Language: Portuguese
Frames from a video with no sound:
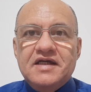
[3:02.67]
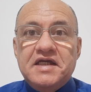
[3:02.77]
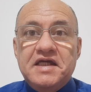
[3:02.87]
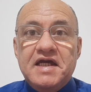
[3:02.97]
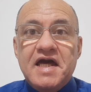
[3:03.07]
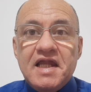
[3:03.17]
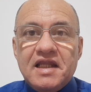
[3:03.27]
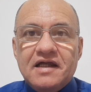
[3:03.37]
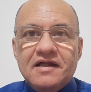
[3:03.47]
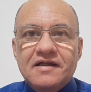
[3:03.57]
que
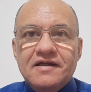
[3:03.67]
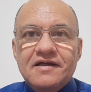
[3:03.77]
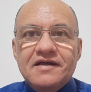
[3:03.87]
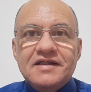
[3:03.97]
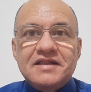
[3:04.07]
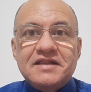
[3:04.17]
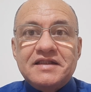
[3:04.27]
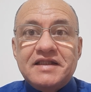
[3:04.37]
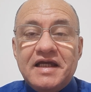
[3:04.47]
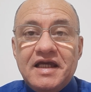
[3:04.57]
ela
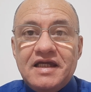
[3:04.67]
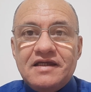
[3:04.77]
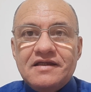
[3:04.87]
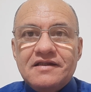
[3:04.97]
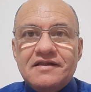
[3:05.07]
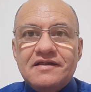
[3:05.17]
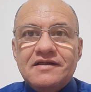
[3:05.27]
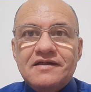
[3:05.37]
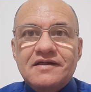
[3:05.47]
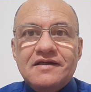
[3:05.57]
tem
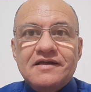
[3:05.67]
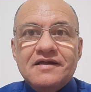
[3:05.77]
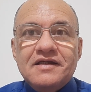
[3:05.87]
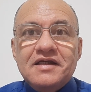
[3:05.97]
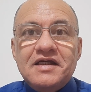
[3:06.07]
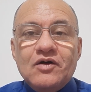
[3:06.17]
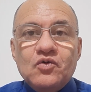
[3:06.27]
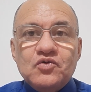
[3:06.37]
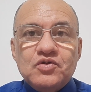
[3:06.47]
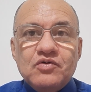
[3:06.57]
em
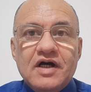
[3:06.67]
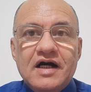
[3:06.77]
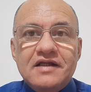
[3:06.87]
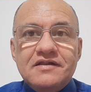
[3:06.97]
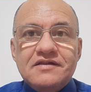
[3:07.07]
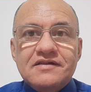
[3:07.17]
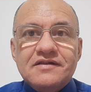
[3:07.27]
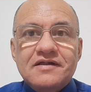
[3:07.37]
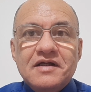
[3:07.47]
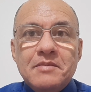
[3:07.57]
alguns lugares,
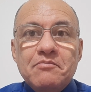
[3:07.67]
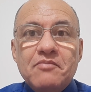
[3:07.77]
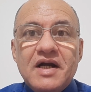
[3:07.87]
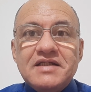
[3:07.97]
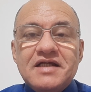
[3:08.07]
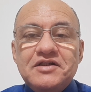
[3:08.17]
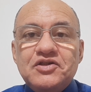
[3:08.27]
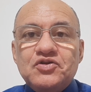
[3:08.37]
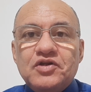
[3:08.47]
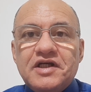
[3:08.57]
mas a
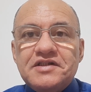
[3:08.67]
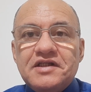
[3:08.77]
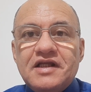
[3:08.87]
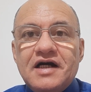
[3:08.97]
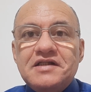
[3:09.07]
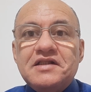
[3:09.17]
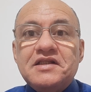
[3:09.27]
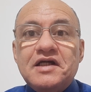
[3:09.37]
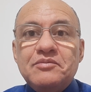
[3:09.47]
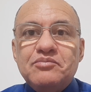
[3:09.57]
desonestidade
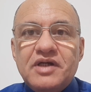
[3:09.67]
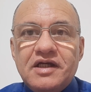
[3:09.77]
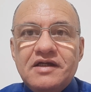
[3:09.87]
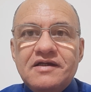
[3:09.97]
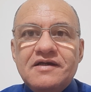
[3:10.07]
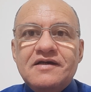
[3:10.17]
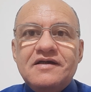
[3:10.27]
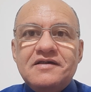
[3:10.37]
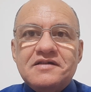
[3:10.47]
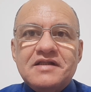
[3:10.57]
também
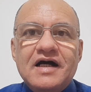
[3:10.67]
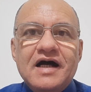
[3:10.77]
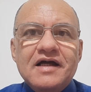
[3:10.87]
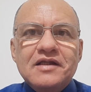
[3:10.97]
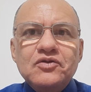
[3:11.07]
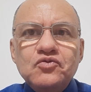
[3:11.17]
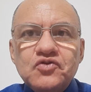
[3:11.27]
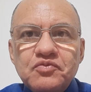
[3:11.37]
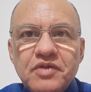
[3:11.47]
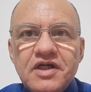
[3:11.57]
está
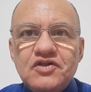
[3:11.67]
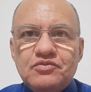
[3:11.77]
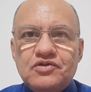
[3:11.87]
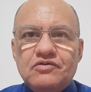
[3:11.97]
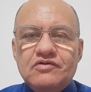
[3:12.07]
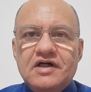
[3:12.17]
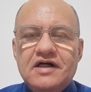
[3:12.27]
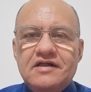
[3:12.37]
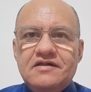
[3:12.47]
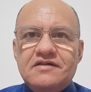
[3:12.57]
nos mesmos
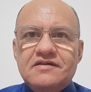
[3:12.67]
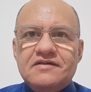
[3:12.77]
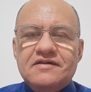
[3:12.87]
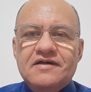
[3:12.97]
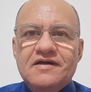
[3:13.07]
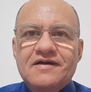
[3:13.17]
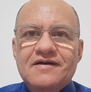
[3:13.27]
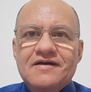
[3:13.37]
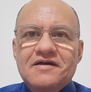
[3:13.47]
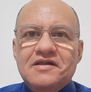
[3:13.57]
lugares.
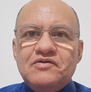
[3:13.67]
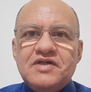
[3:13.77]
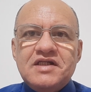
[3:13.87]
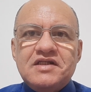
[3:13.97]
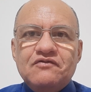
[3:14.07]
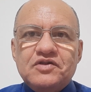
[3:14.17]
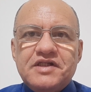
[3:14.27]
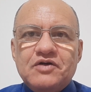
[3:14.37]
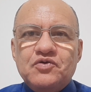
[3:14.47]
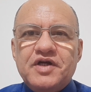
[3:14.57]
Não sei se você
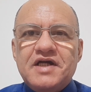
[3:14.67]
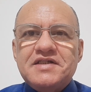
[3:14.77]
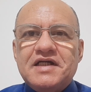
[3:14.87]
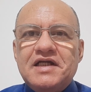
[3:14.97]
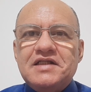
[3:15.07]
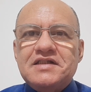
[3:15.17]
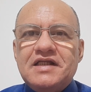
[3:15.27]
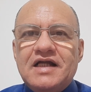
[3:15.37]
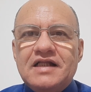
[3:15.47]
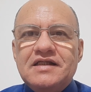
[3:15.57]
conhece aquele
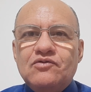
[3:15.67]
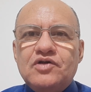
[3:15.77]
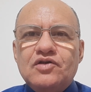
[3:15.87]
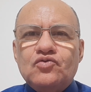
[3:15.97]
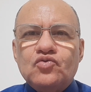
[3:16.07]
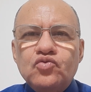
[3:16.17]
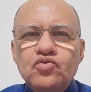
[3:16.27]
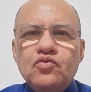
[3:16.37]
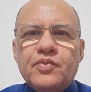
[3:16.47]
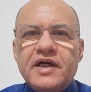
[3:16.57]
cidadão que
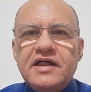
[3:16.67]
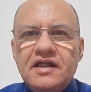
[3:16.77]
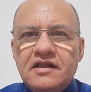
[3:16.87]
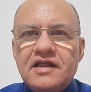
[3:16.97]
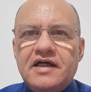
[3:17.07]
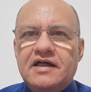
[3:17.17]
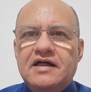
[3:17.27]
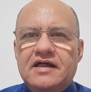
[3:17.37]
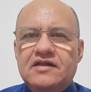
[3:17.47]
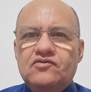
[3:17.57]
tudo para ele está
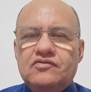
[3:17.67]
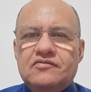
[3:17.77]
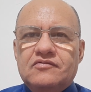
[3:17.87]
errado.